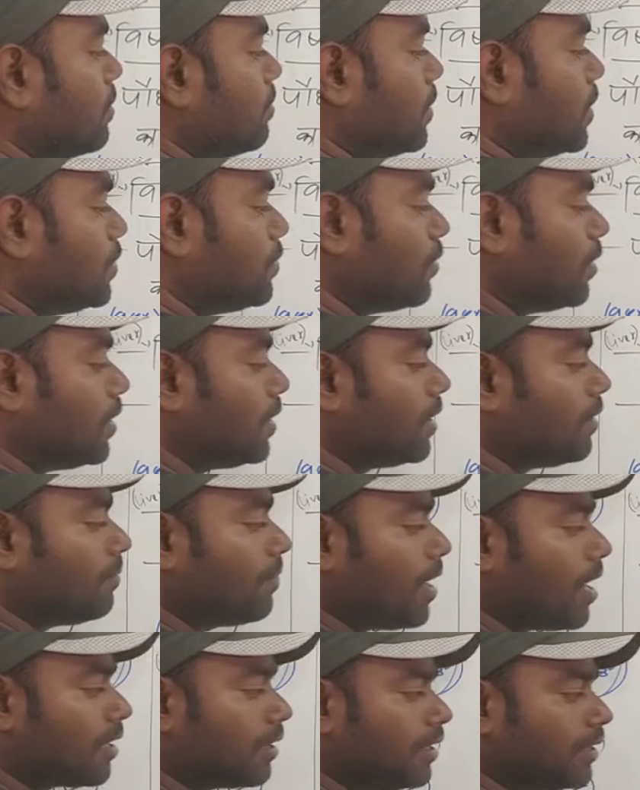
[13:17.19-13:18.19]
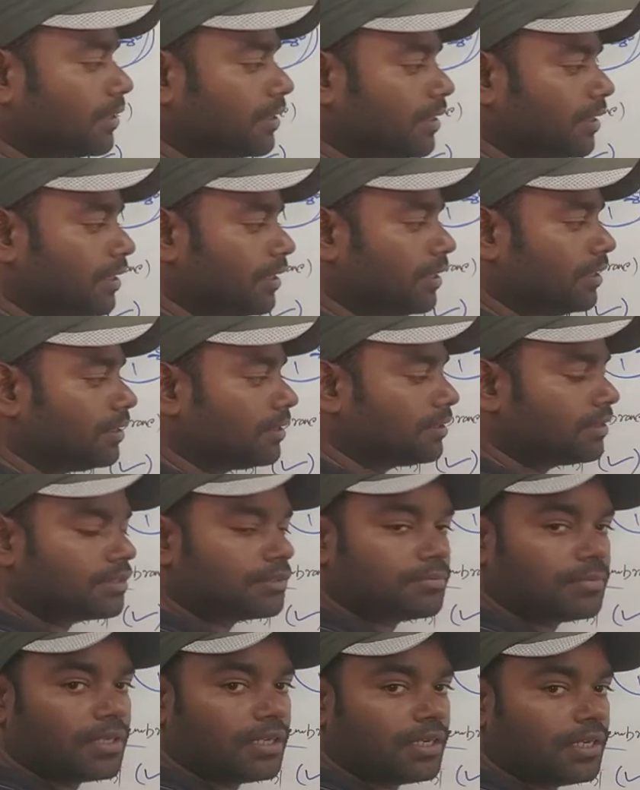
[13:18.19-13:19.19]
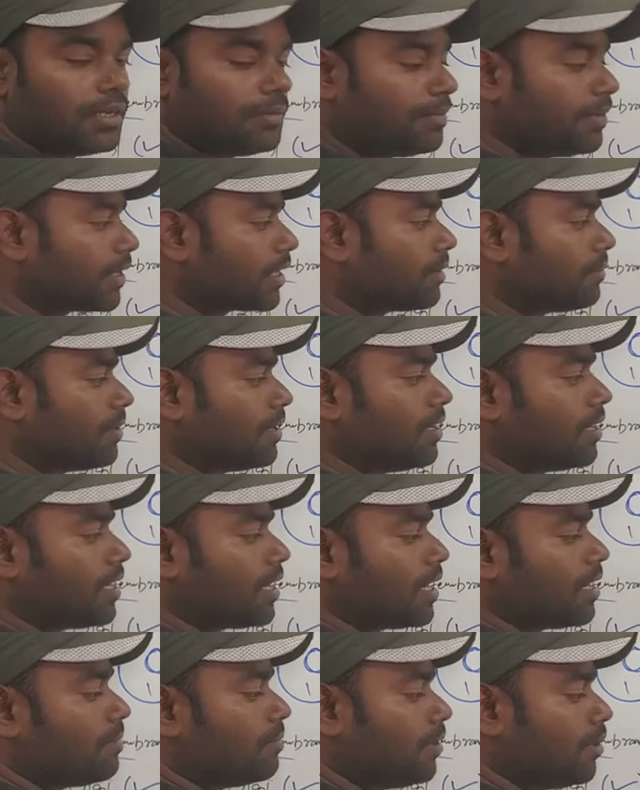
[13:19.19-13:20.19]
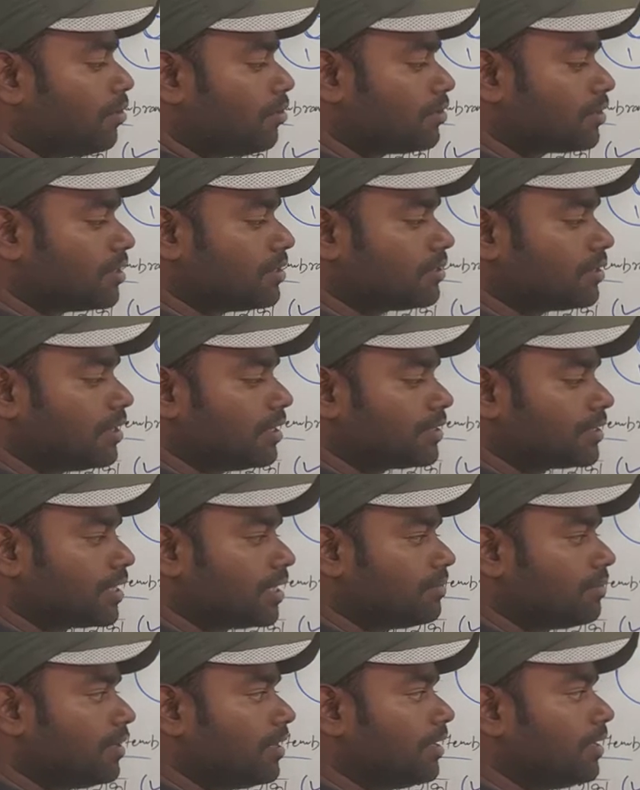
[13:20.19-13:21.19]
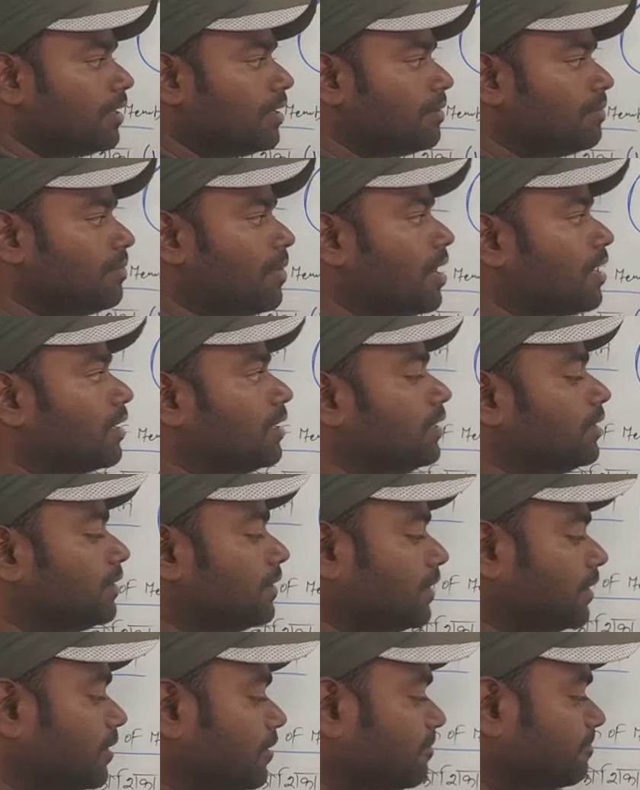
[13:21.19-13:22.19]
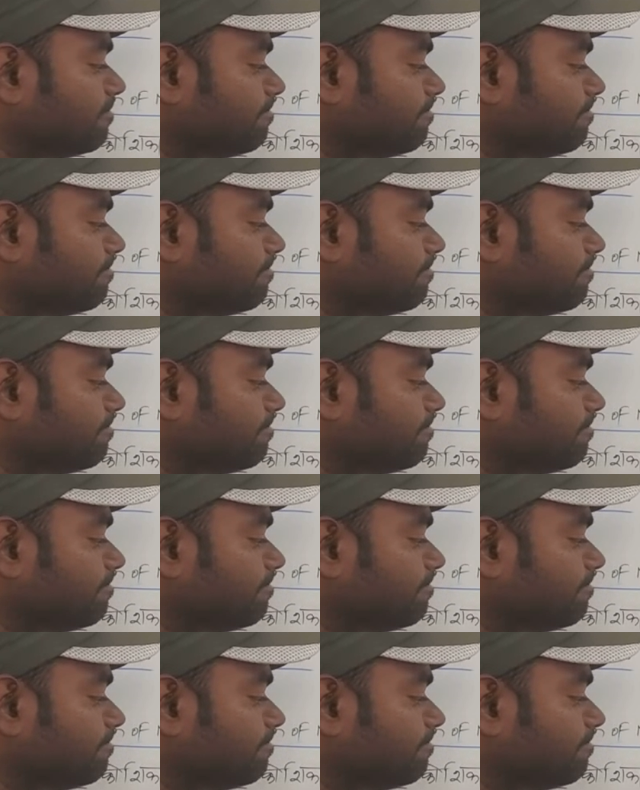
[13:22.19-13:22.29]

में जो है ये भाग लेते हैं किसमें लिपिड के भंडारण में और संश्लेषण में भाग लेते हैं